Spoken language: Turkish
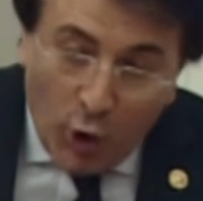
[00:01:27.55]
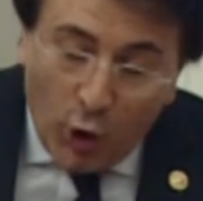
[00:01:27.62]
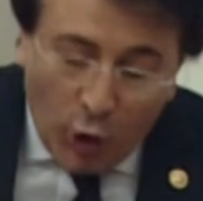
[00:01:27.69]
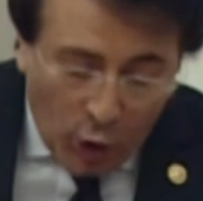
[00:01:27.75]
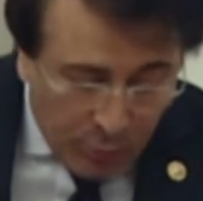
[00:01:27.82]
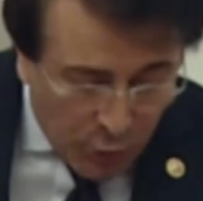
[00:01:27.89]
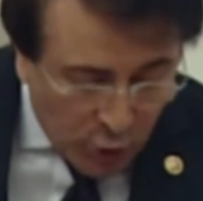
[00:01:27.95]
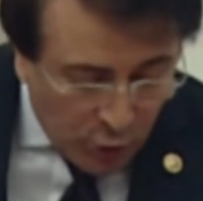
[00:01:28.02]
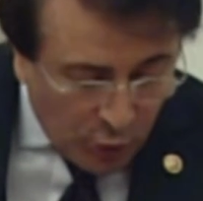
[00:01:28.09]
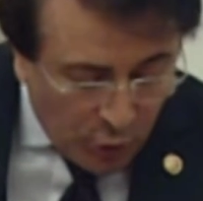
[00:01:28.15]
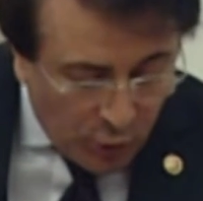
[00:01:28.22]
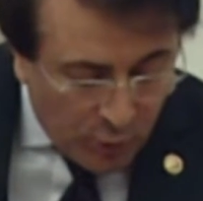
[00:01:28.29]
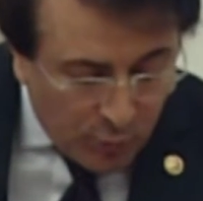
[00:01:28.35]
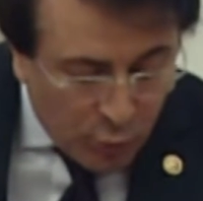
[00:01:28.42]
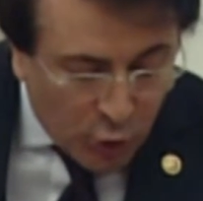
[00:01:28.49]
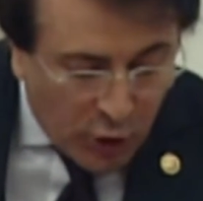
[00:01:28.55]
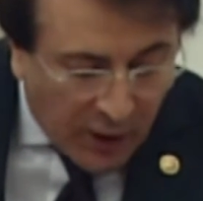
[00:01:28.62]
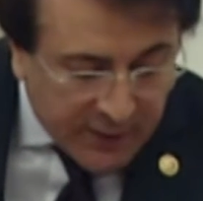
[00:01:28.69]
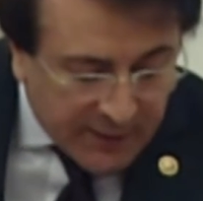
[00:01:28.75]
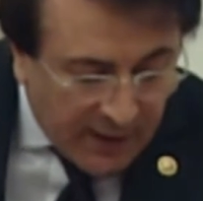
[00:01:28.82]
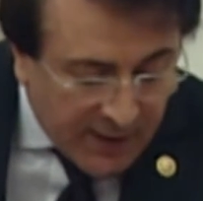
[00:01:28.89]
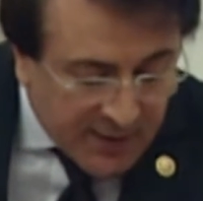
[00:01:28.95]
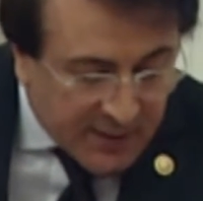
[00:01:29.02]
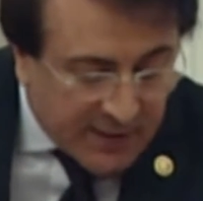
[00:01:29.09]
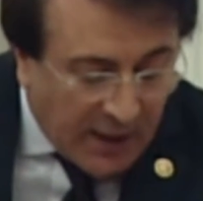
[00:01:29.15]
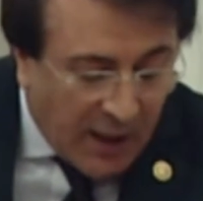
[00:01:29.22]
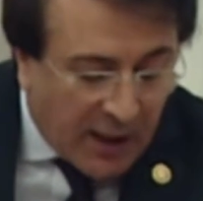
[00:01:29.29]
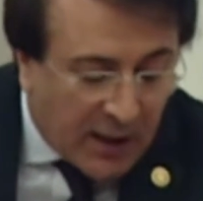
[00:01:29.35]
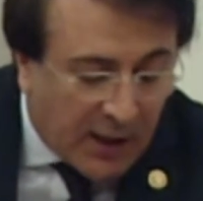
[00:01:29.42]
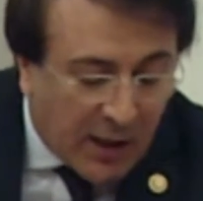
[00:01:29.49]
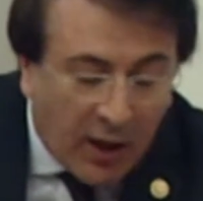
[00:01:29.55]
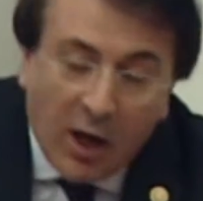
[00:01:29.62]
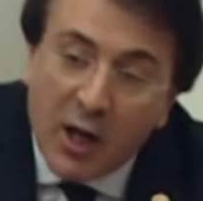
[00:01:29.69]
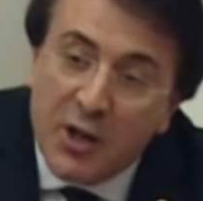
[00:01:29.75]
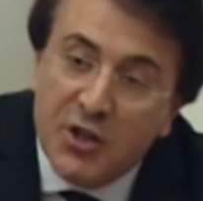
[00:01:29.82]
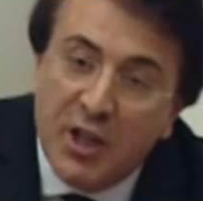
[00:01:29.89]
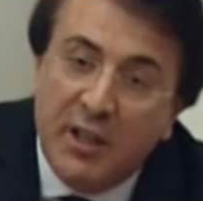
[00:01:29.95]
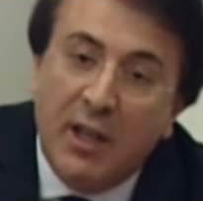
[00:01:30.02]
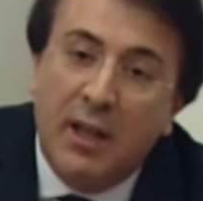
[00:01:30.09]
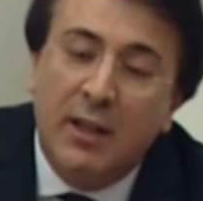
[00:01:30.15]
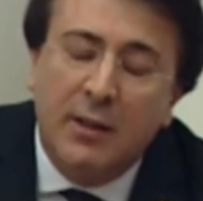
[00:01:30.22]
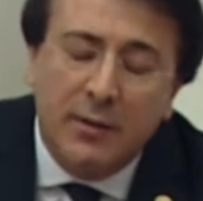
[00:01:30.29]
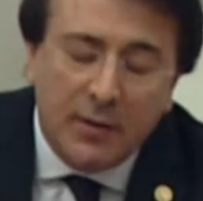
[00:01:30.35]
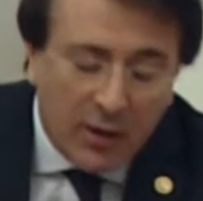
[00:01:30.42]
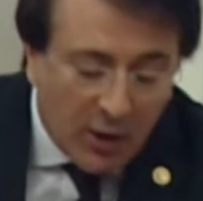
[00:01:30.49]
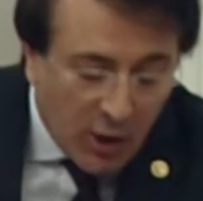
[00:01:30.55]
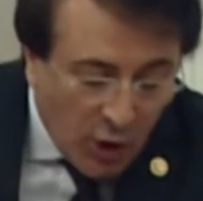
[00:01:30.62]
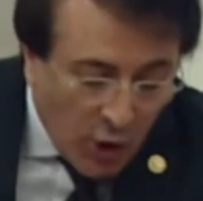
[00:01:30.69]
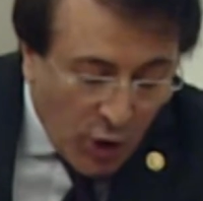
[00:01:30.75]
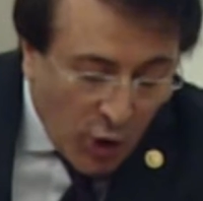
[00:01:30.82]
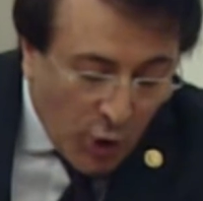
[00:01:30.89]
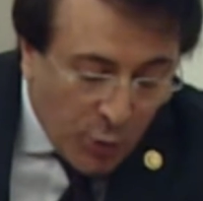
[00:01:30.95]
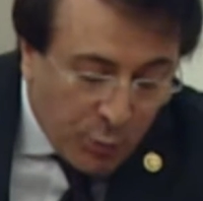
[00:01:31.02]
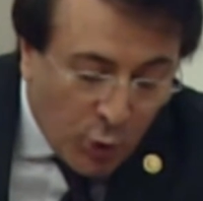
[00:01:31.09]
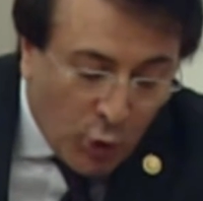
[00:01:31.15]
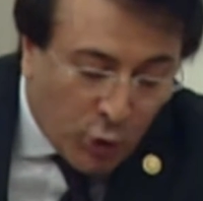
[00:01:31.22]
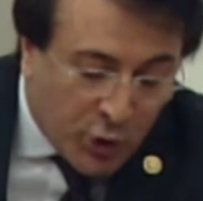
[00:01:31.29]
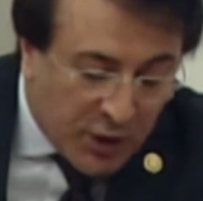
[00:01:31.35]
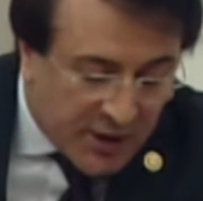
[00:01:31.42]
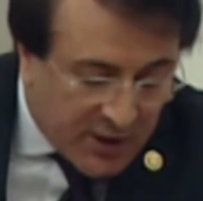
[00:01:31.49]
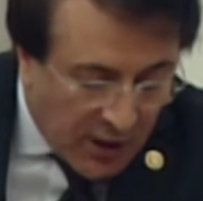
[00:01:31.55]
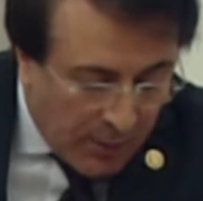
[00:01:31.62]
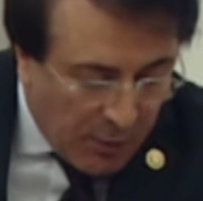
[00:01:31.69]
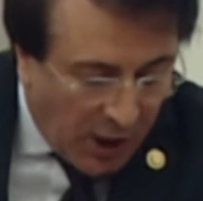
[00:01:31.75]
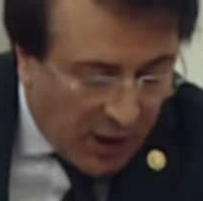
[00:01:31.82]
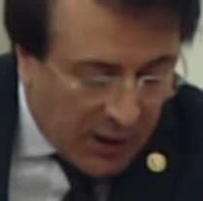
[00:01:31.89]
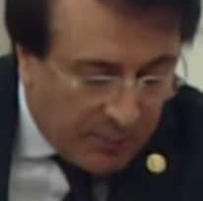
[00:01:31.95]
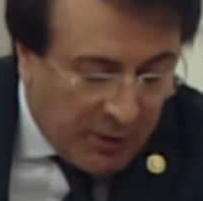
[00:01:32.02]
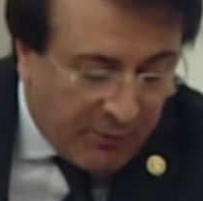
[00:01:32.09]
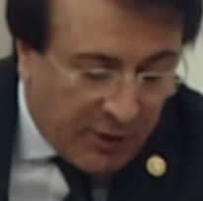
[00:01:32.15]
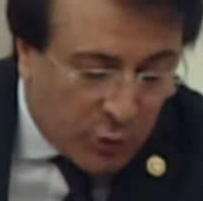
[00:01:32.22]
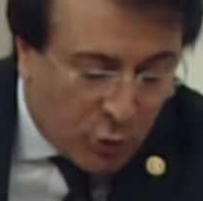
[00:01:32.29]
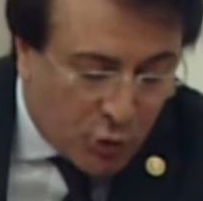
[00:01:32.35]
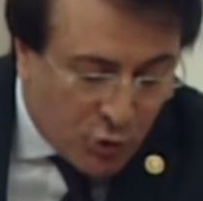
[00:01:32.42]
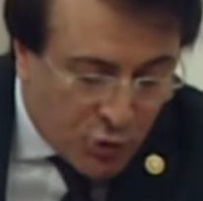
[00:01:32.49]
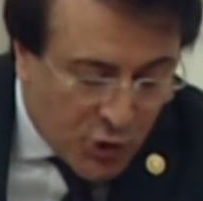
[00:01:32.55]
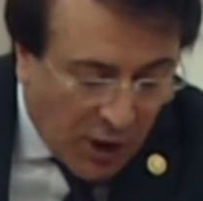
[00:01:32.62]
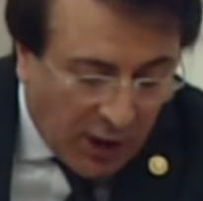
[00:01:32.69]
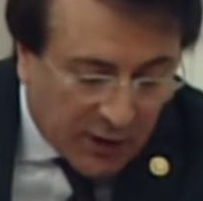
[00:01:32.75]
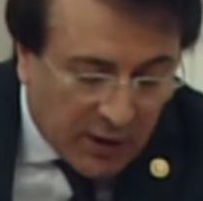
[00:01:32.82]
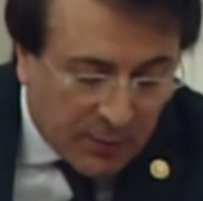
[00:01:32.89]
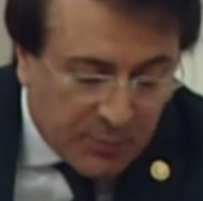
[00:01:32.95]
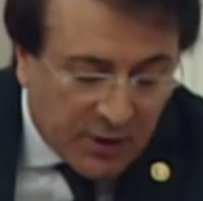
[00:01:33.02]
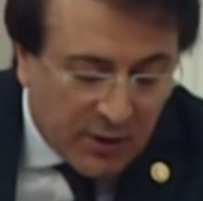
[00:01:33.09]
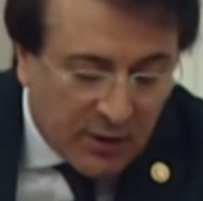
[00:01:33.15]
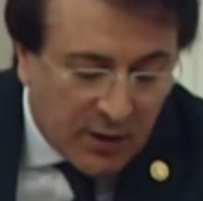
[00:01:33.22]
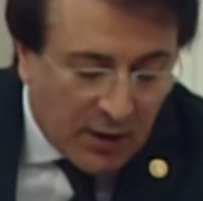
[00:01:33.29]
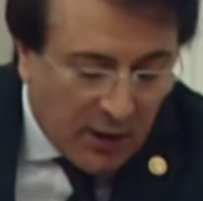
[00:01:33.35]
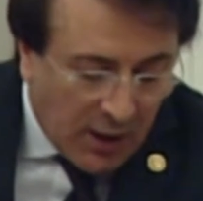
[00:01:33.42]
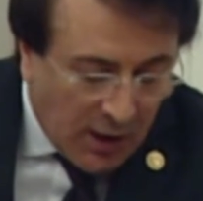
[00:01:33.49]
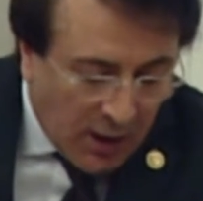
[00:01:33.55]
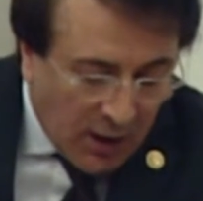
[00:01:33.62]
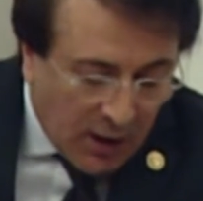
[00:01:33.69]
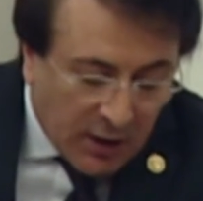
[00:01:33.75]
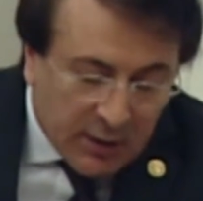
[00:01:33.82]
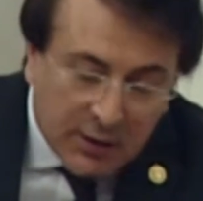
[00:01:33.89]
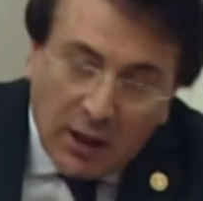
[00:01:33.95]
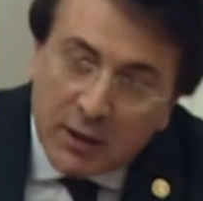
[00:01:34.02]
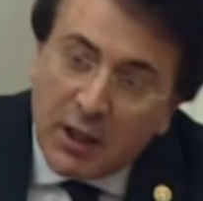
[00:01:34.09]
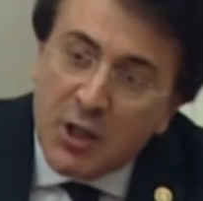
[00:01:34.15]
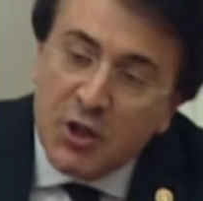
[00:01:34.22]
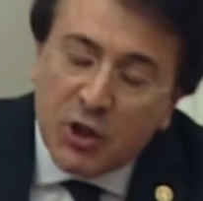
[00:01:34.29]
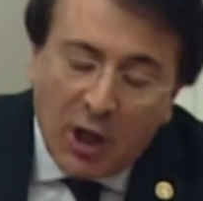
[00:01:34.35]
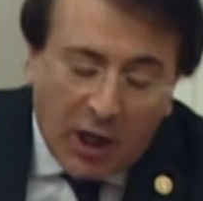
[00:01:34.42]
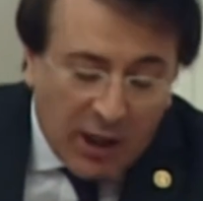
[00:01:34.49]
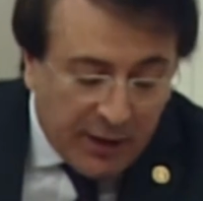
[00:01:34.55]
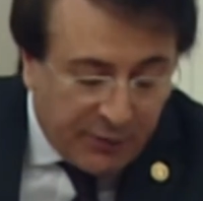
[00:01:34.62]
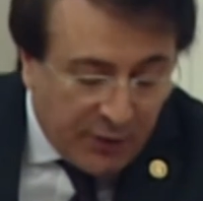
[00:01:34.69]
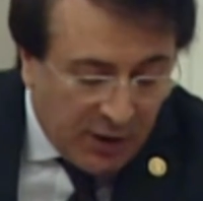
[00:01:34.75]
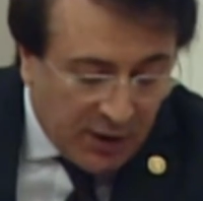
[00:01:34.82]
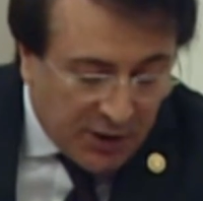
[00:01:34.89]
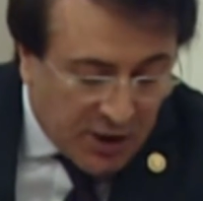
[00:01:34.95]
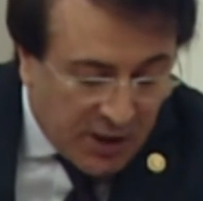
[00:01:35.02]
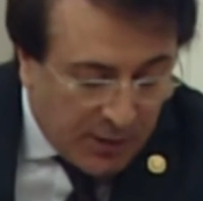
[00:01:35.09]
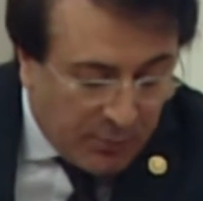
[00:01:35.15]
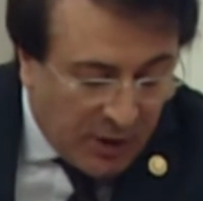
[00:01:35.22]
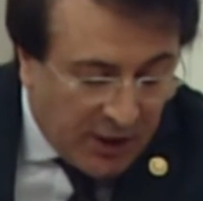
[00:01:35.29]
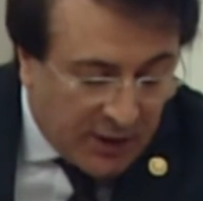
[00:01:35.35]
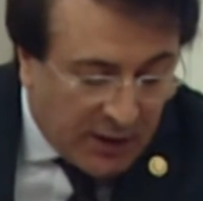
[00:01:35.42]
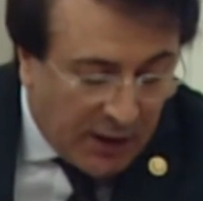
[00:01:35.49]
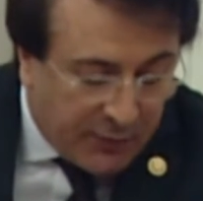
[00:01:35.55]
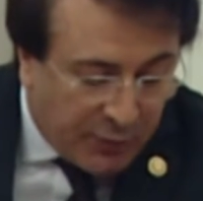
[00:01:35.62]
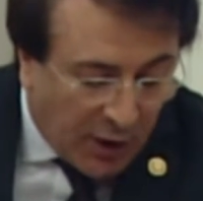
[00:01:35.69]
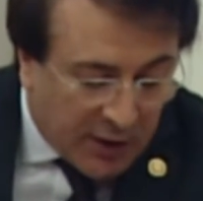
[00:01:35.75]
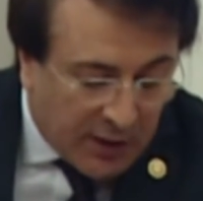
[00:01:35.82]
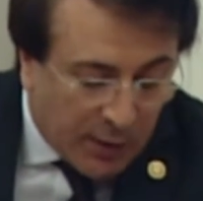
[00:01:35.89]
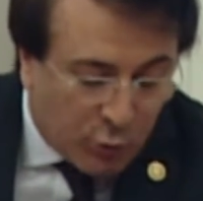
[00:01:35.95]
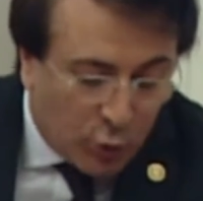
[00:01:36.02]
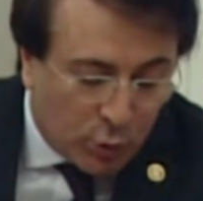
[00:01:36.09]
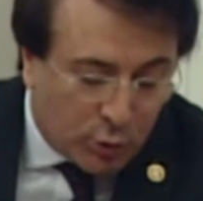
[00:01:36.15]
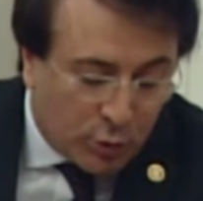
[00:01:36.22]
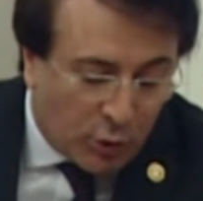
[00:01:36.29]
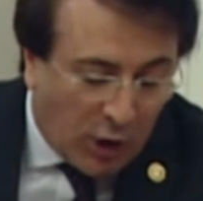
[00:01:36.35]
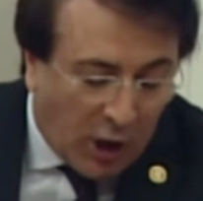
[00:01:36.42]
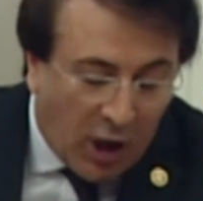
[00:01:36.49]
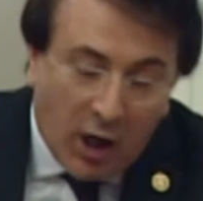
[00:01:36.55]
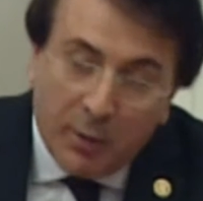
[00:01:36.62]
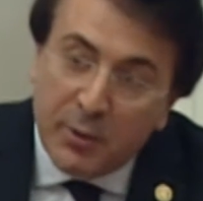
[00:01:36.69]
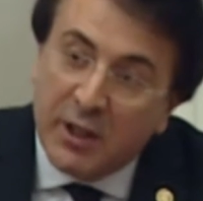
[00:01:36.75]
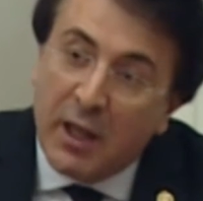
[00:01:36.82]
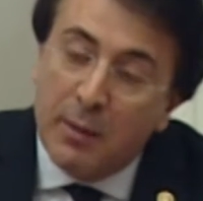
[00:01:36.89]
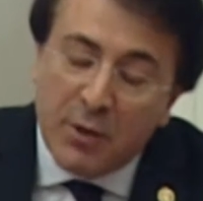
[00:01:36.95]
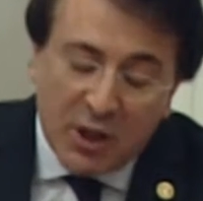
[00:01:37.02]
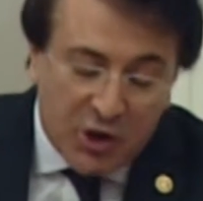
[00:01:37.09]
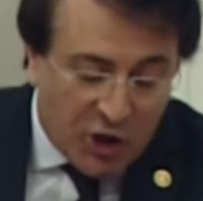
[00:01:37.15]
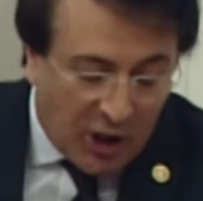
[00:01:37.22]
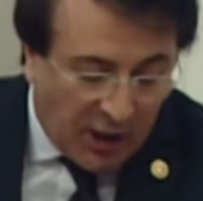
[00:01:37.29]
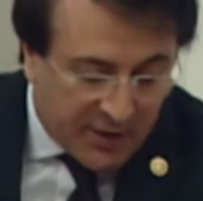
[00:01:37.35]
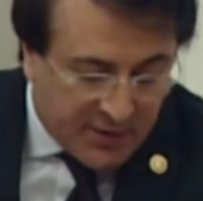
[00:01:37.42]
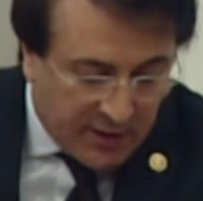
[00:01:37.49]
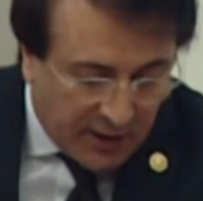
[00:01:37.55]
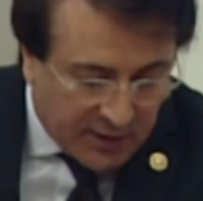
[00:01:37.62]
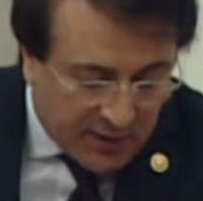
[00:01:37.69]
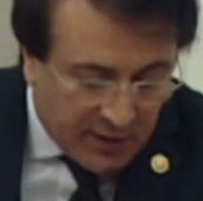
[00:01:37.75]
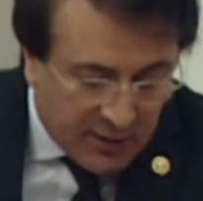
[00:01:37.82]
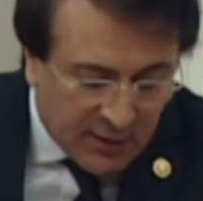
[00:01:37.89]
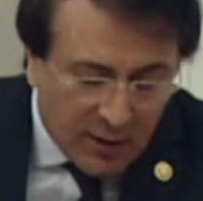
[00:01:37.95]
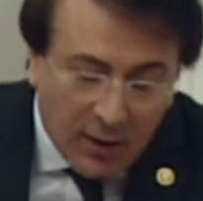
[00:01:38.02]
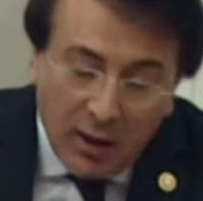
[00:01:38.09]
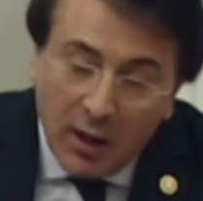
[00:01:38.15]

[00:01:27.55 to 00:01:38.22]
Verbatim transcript: ömrünü mukaddes değerlere harceden büyük İslam alimi ve düşünce adamı, Dadaş tarifinin kimliğinde ifade bulduğu abide bir şahsiyetin,